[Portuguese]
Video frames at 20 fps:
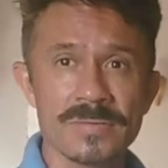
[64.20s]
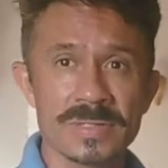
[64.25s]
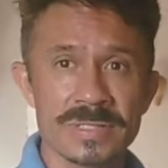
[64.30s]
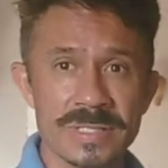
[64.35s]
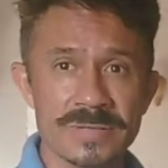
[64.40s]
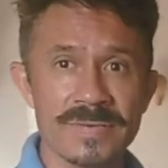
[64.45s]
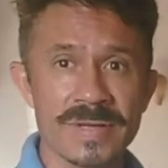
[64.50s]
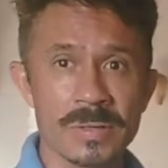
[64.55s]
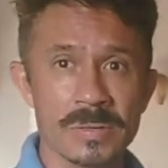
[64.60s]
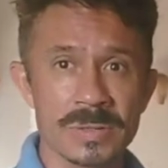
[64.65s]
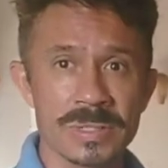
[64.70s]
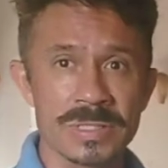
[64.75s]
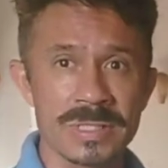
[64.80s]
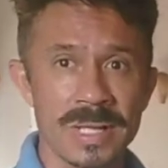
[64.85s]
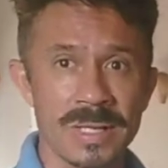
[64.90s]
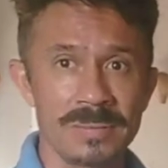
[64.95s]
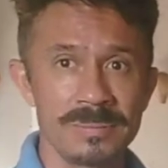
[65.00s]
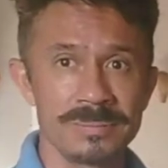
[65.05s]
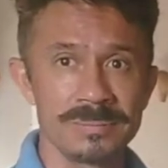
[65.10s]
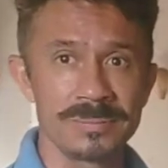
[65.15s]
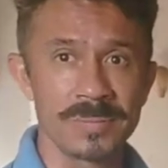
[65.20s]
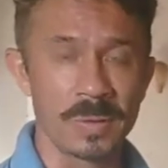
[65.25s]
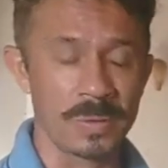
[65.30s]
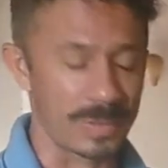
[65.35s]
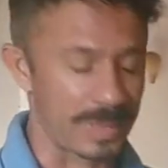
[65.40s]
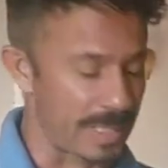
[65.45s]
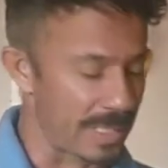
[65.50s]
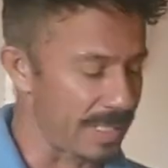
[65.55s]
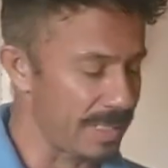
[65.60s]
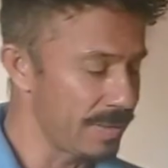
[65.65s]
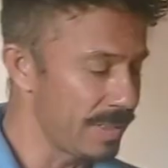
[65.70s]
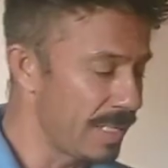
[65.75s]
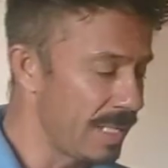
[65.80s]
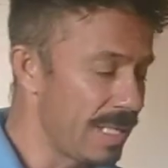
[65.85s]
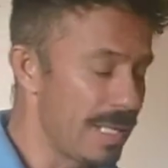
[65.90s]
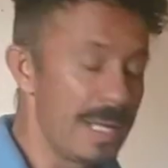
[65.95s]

que você vai gostar ok?